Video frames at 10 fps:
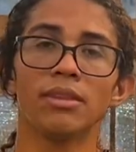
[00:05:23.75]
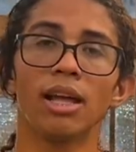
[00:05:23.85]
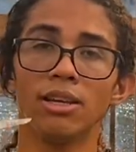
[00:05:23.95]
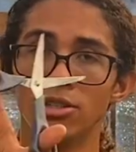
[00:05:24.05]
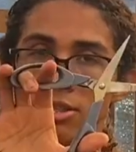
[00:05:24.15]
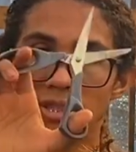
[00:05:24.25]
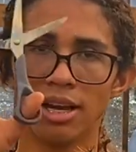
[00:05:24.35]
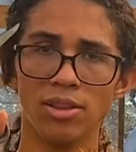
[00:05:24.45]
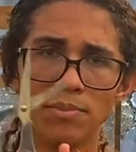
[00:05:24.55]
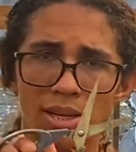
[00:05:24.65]
Tá
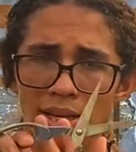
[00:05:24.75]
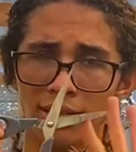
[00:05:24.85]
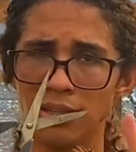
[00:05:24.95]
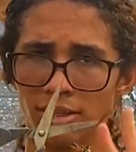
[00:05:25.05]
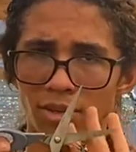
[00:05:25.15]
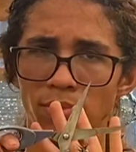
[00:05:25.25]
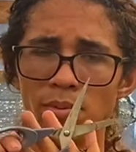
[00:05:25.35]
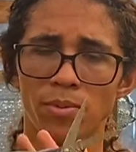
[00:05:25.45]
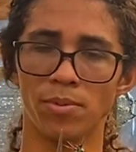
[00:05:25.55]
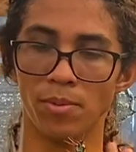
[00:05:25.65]
higienizado, beleza aqui,
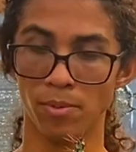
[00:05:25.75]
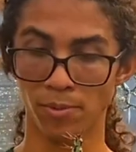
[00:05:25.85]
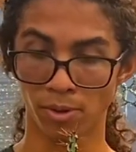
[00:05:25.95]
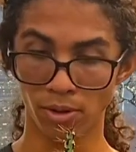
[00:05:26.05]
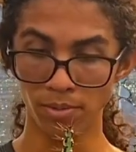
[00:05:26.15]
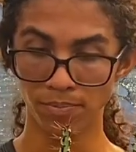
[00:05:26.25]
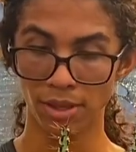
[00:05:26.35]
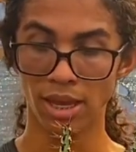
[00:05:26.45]
pipipopopó.